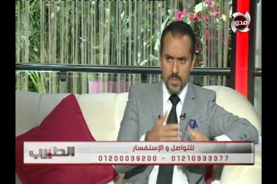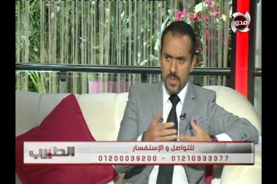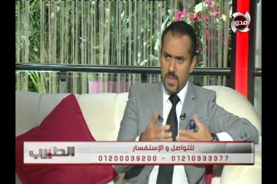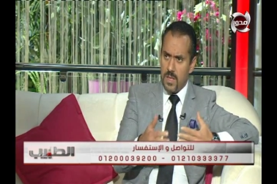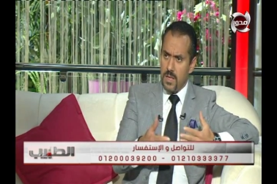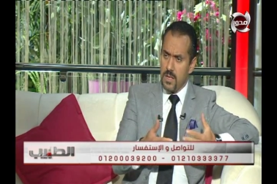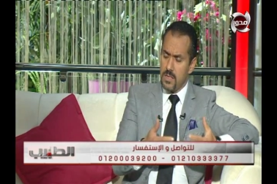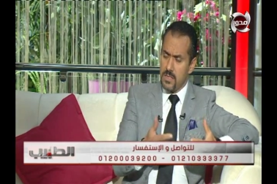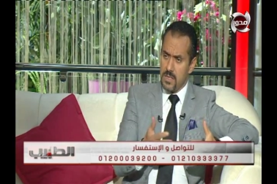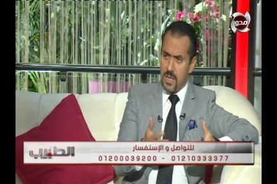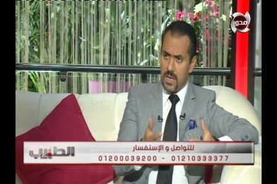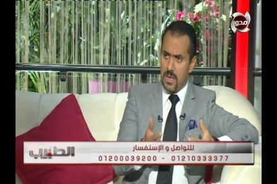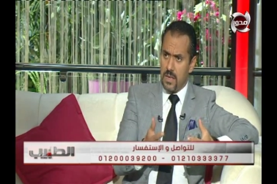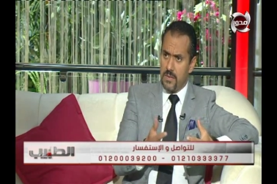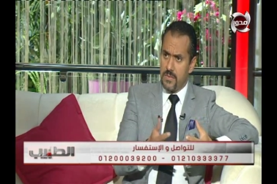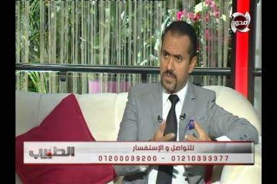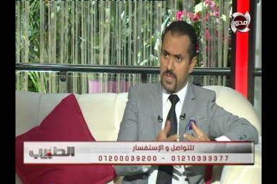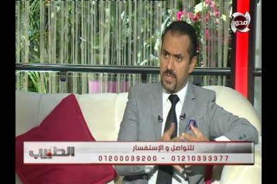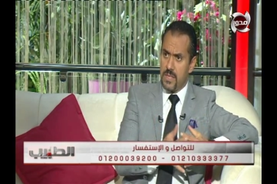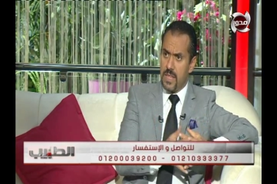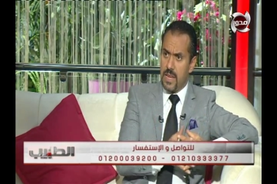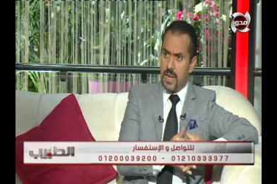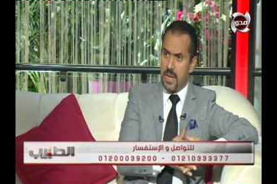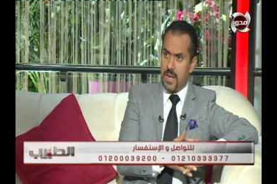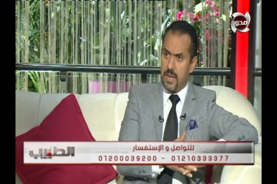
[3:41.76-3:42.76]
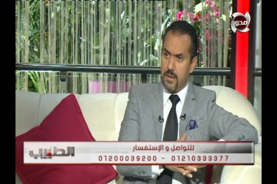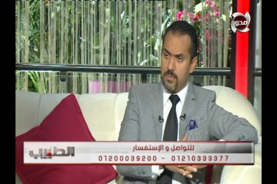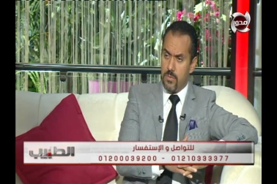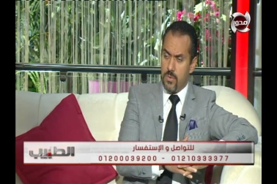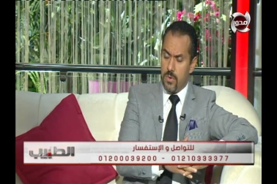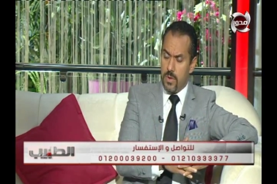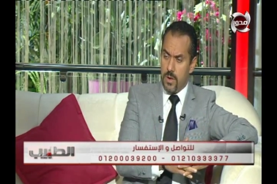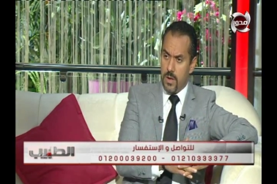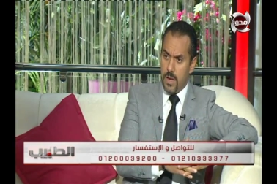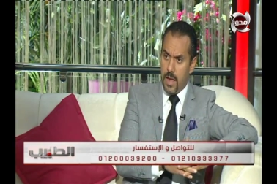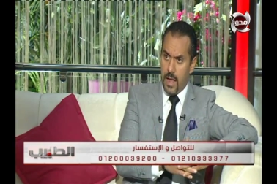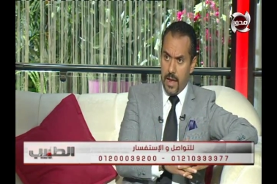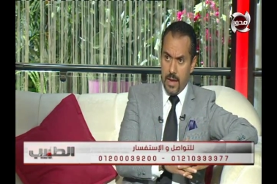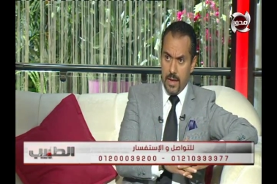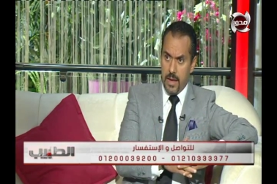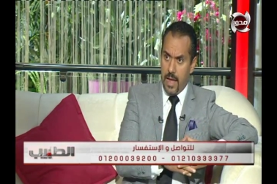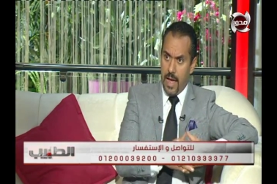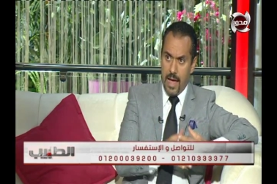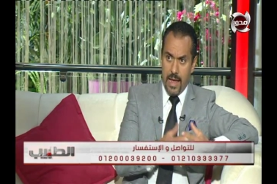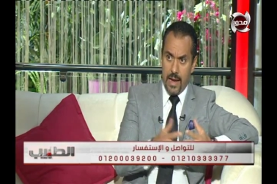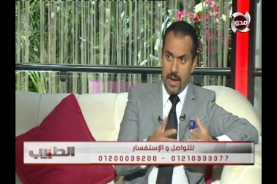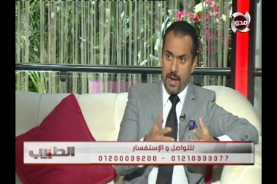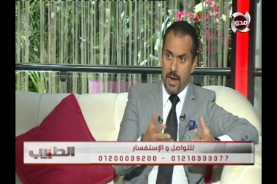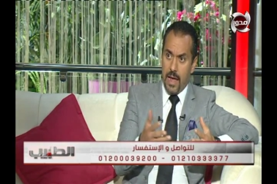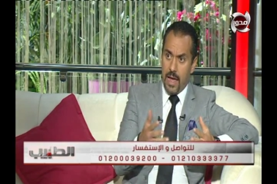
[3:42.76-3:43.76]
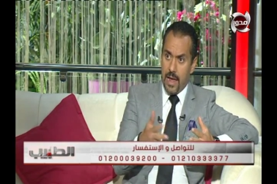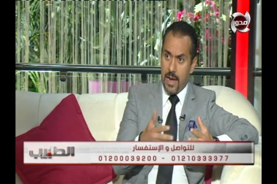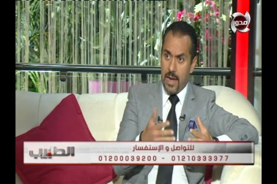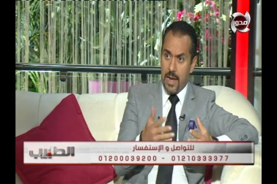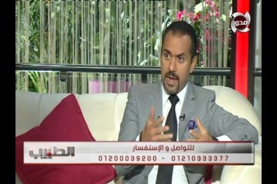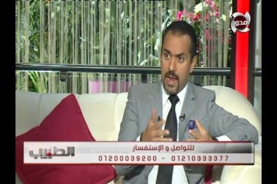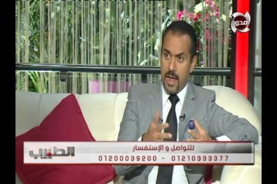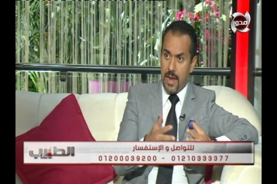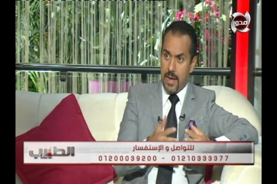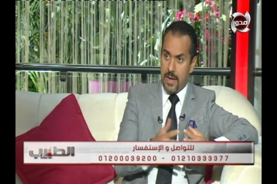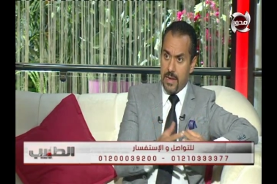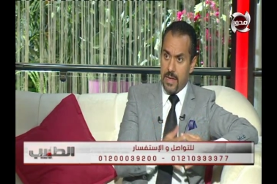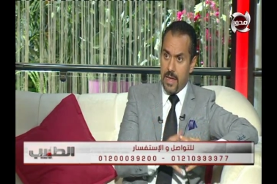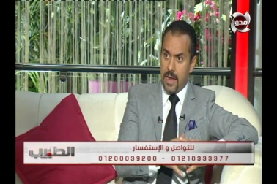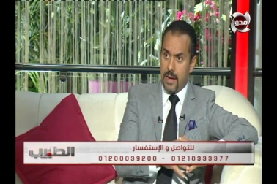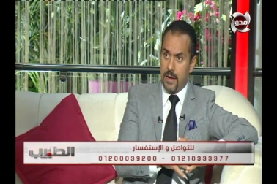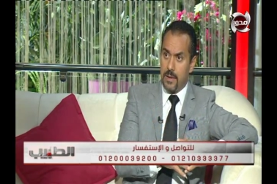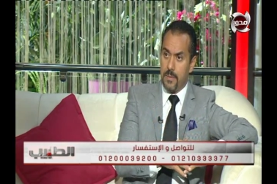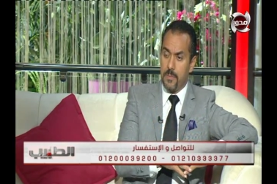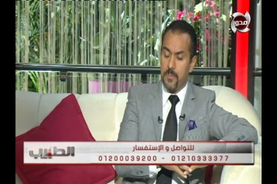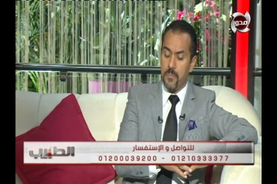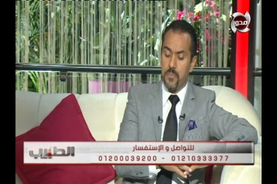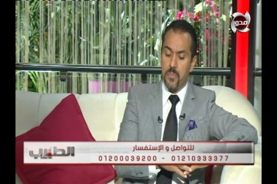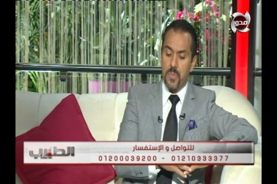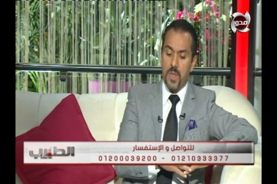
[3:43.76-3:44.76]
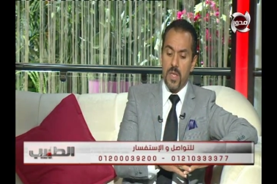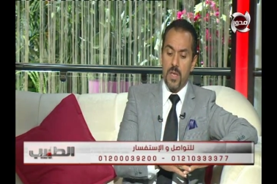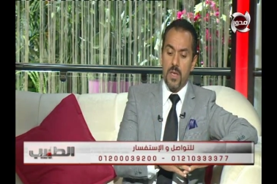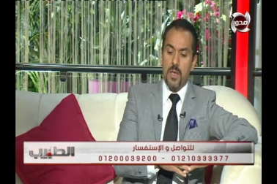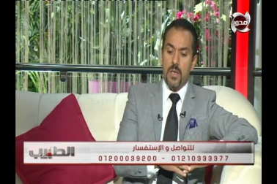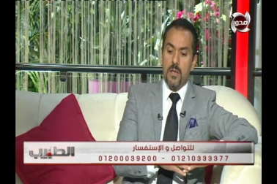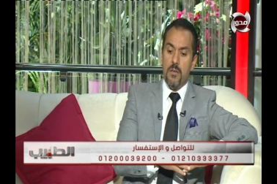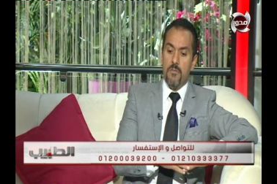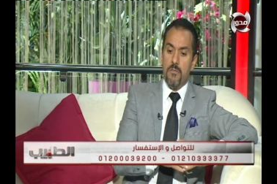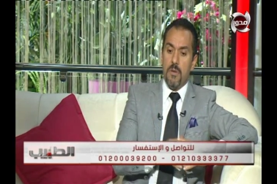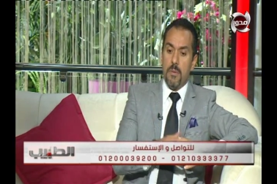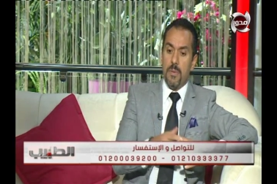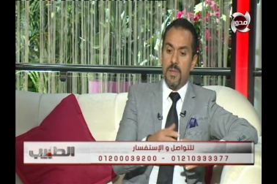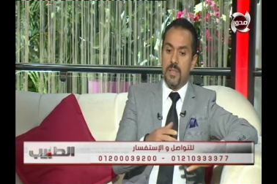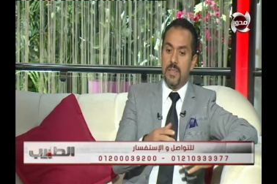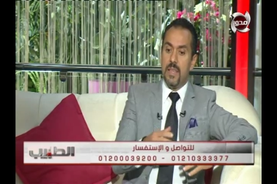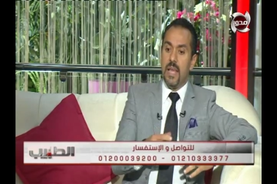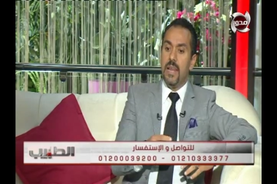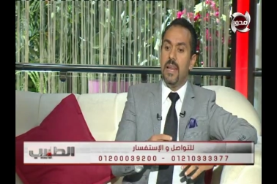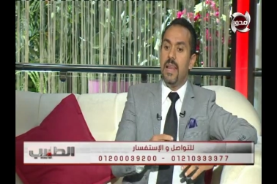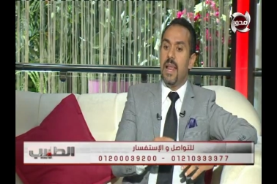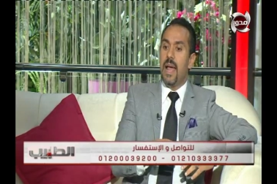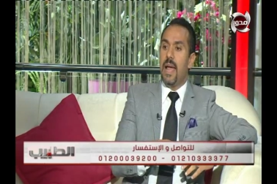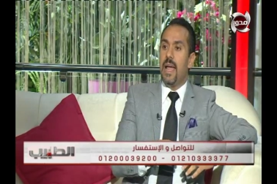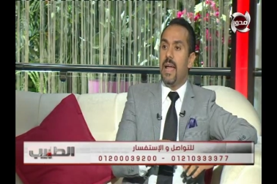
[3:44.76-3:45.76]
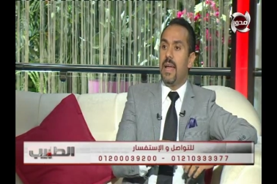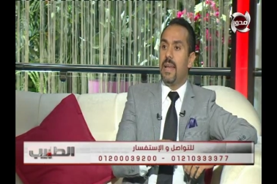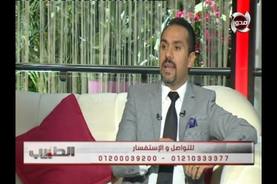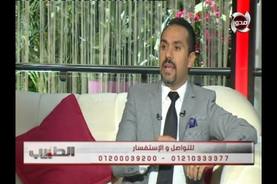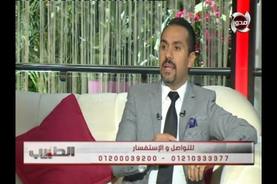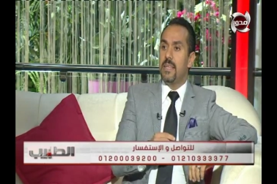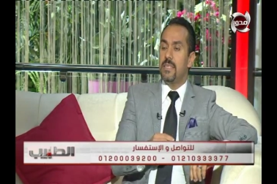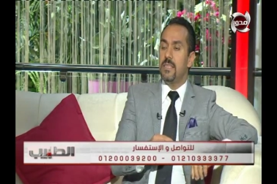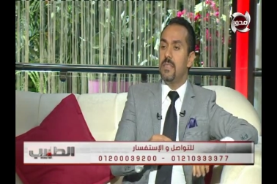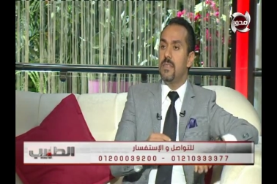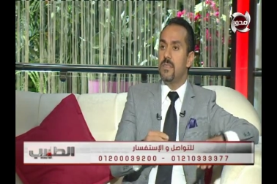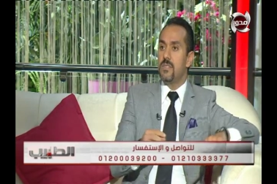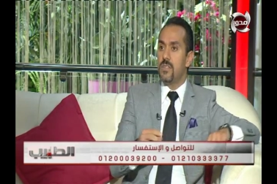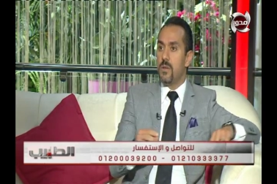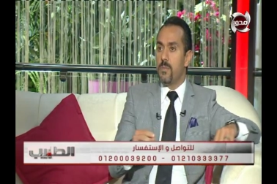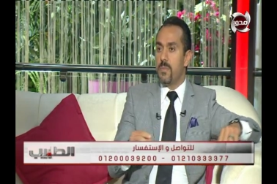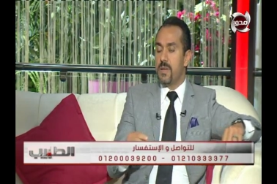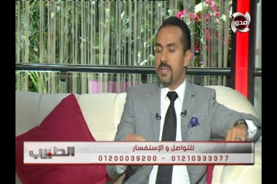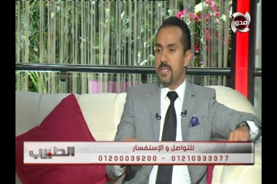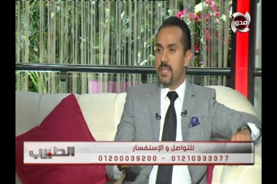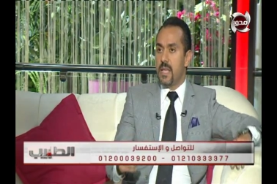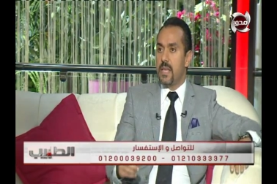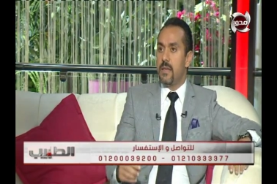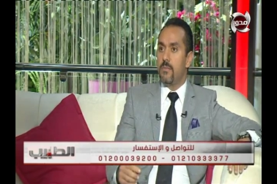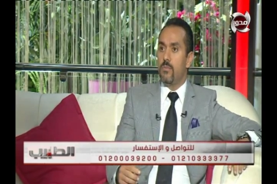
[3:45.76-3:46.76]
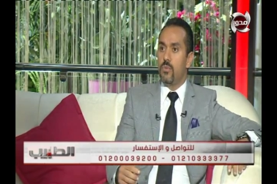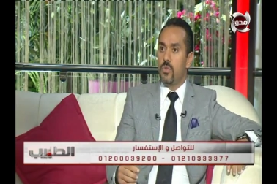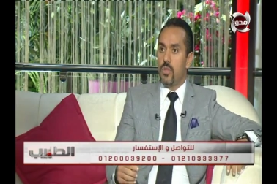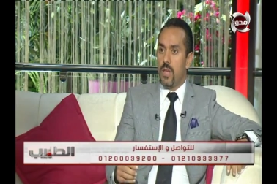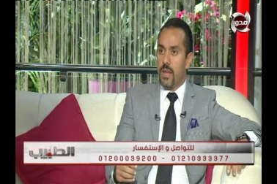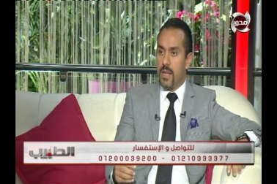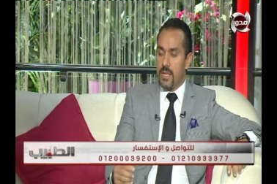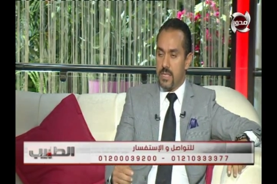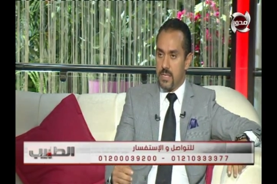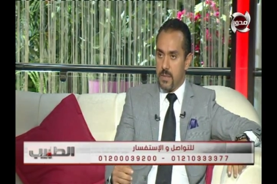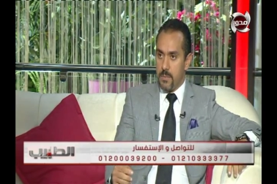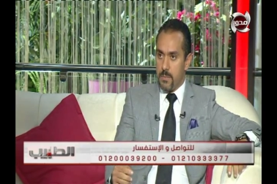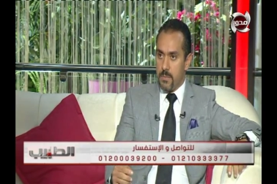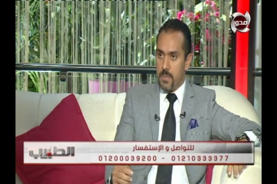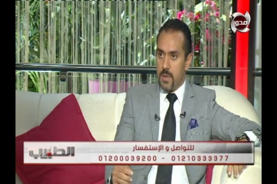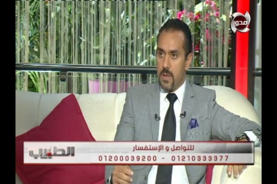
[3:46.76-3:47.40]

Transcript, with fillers: زي اللفظ الدارج اللي الحرق حرق الاكل يعني اه فبالتالي لا احنا عايزين نظام غذائي متناسب